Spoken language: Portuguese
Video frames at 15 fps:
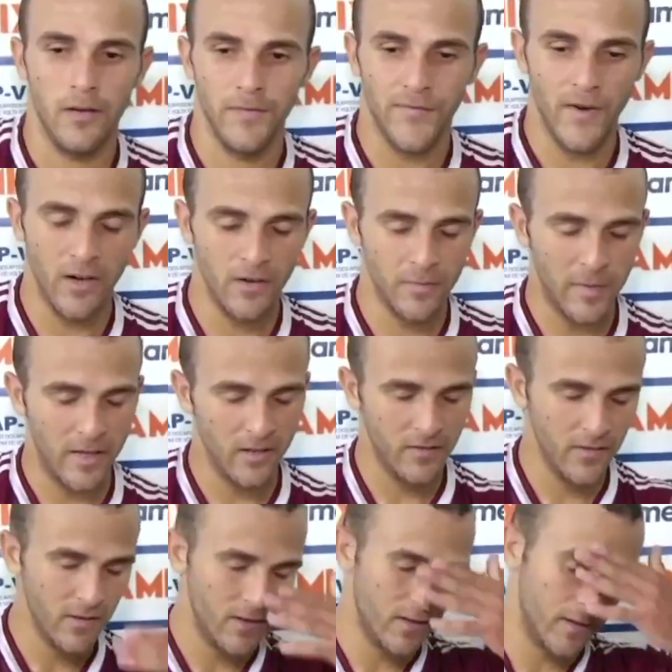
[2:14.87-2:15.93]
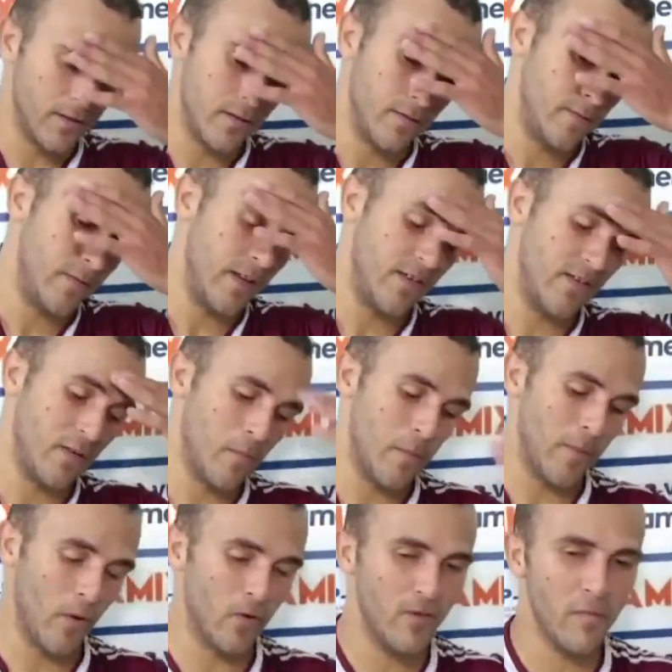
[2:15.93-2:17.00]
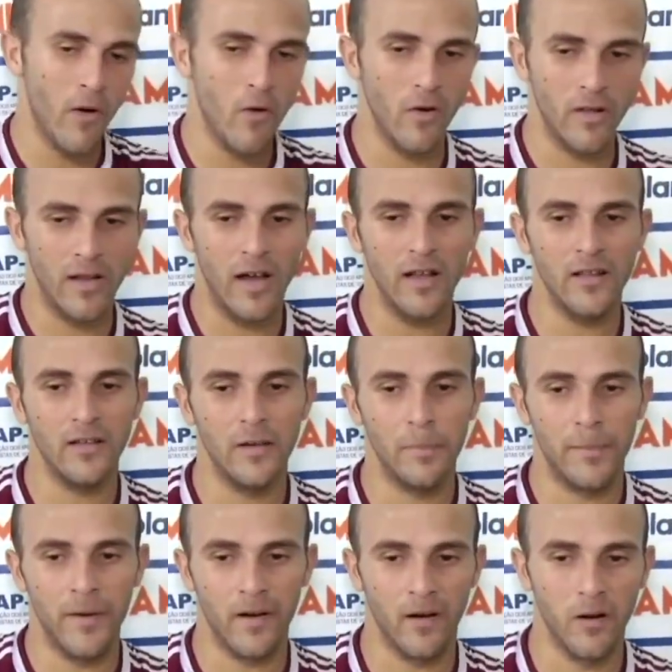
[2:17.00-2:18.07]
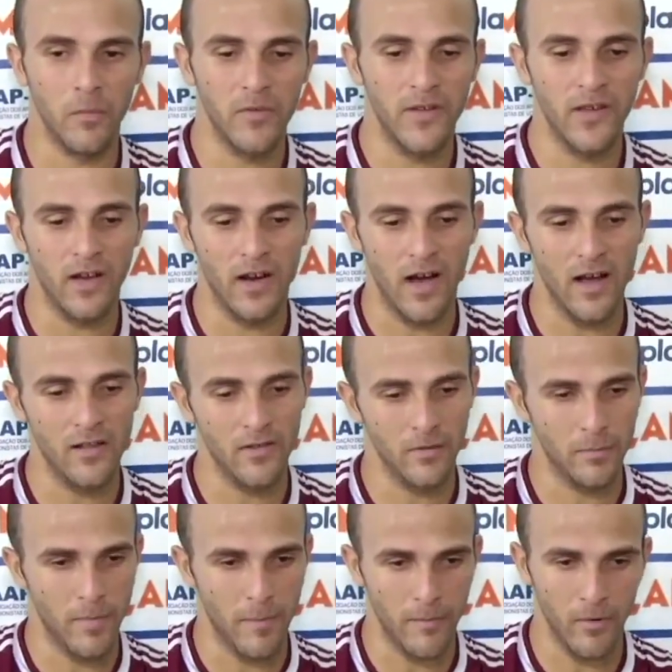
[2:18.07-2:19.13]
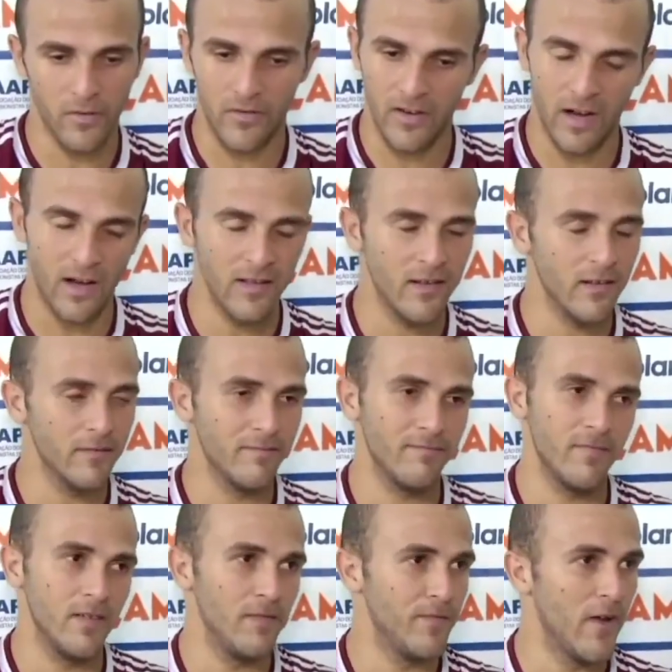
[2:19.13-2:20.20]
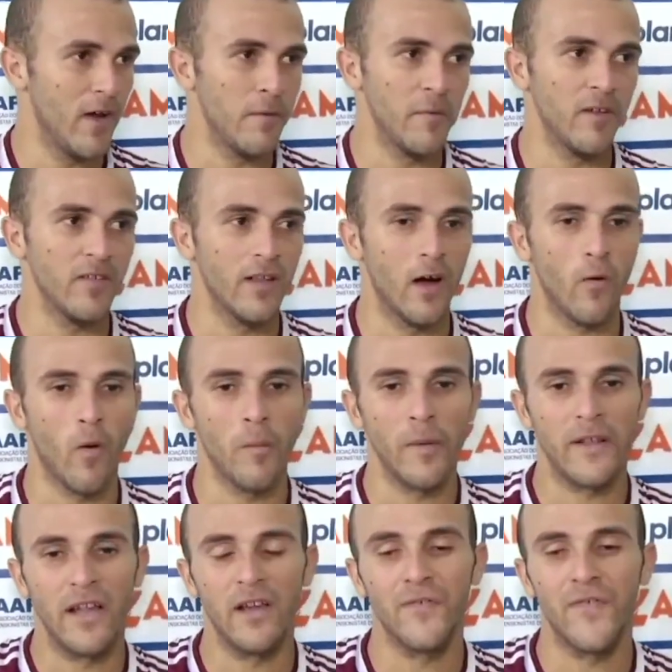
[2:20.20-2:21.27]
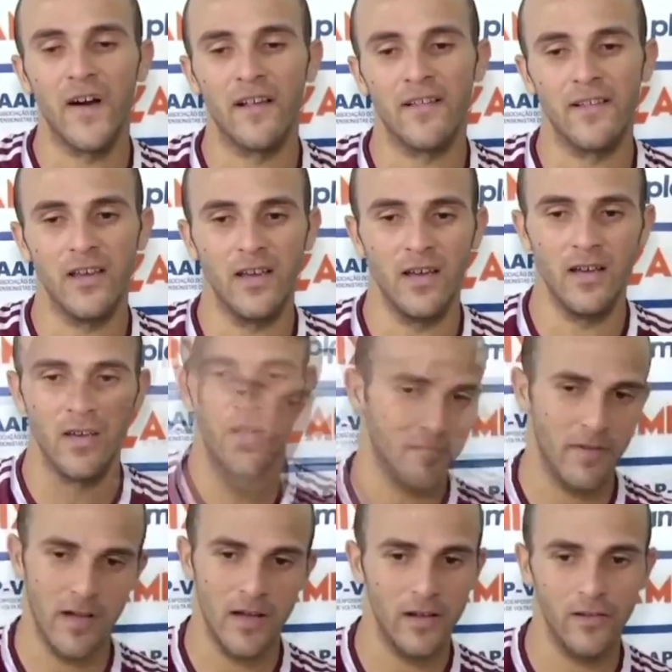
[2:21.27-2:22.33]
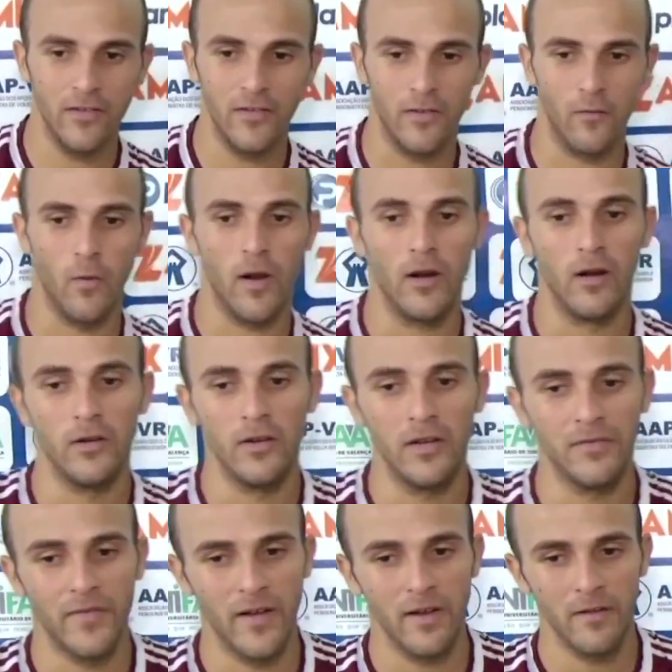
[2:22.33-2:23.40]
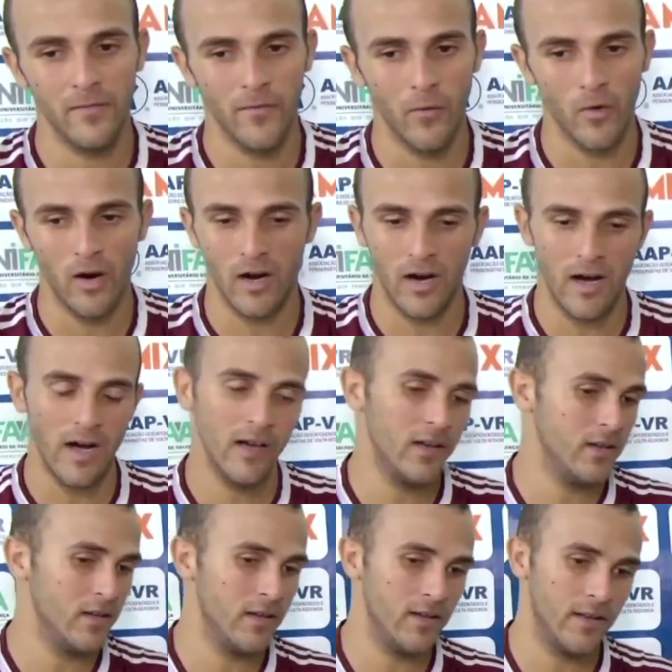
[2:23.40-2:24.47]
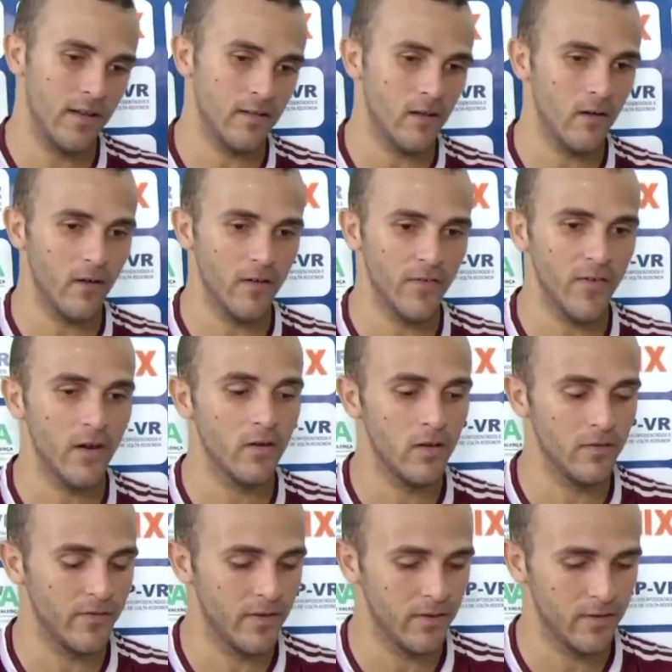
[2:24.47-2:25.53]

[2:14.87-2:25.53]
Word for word: É, infelizmente deixamos para a última rodada, né? Pecamos em casa, o papel de casa, infelizmente na Copa tem que fazer, mas agora é ano que vem focar e tentar classificar ano que